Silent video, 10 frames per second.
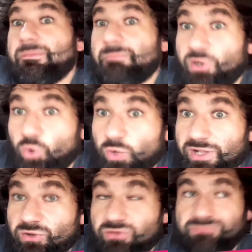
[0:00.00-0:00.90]
pero
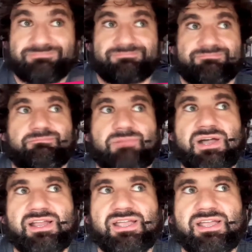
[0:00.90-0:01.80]
luego
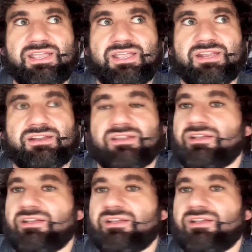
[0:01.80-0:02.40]
para ir